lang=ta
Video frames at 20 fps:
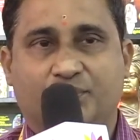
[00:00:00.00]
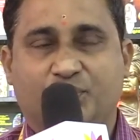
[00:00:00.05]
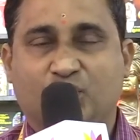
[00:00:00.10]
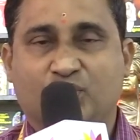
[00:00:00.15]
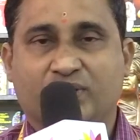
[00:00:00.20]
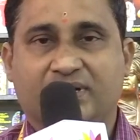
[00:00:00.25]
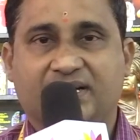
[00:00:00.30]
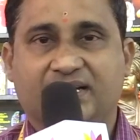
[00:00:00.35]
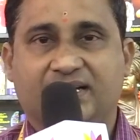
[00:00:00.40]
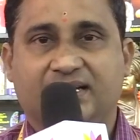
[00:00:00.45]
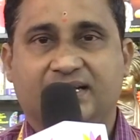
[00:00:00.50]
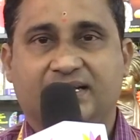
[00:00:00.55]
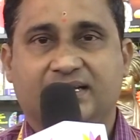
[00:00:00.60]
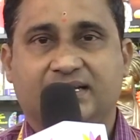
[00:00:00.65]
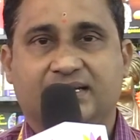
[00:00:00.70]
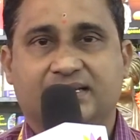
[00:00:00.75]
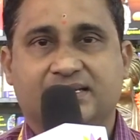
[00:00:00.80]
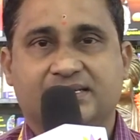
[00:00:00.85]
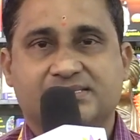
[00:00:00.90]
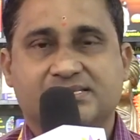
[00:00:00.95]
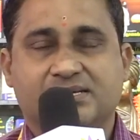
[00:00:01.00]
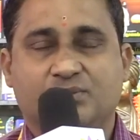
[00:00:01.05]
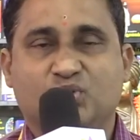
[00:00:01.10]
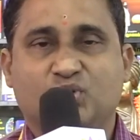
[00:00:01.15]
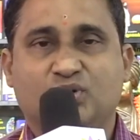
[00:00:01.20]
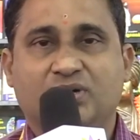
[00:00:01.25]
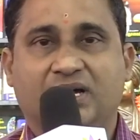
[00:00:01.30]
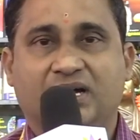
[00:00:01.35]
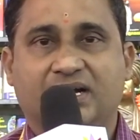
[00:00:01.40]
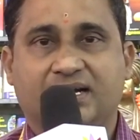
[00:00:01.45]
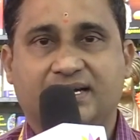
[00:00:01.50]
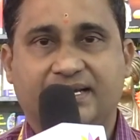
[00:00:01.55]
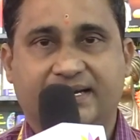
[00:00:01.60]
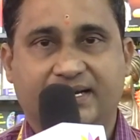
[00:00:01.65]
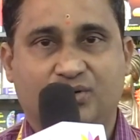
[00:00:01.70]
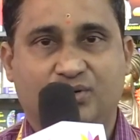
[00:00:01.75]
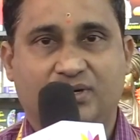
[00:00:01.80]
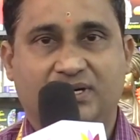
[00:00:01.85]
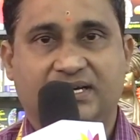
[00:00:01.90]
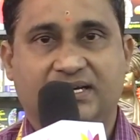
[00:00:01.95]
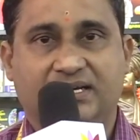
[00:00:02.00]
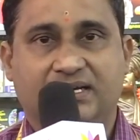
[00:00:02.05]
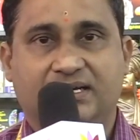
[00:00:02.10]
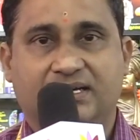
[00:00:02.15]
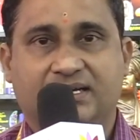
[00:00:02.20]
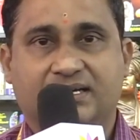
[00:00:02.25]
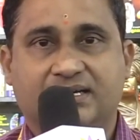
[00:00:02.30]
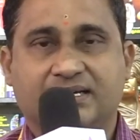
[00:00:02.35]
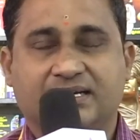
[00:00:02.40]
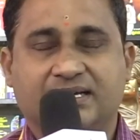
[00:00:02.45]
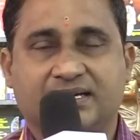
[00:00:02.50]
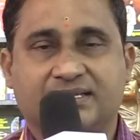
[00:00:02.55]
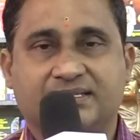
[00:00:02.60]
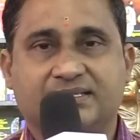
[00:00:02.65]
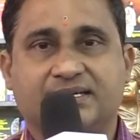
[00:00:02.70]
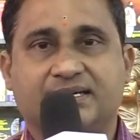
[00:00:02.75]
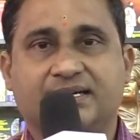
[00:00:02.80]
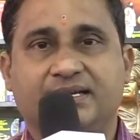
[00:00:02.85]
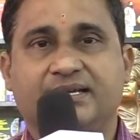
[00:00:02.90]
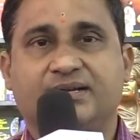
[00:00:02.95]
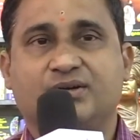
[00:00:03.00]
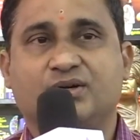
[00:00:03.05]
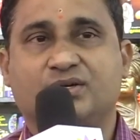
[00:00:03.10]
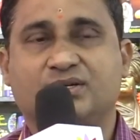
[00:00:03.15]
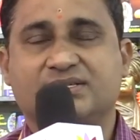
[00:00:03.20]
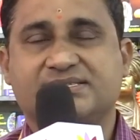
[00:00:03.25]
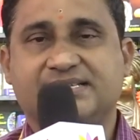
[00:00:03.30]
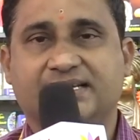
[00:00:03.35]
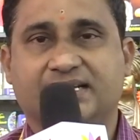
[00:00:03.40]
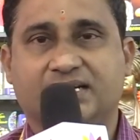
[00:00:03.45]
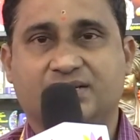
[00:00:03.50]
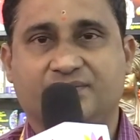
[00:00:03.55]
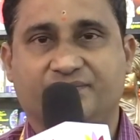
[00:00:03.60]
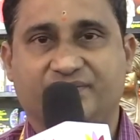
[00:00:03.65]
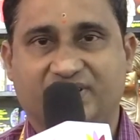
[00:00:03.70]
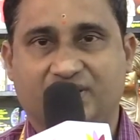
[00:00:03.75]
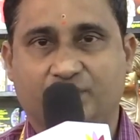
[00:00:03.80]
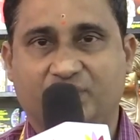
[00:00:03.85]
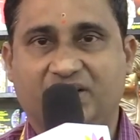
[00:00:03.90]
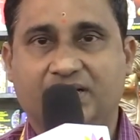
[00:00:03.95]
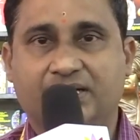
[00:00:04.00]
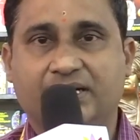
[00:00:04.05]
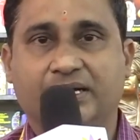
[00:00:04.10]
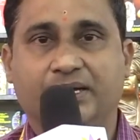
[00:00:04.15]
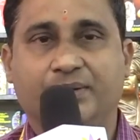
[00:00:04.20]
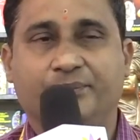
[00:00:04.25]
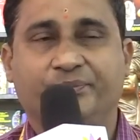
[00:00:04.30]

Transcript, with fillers: போன்ற சமூக அக்கறையுள்ள கருத்துக்களை கொண்டு சேர்க்கும் விதமாக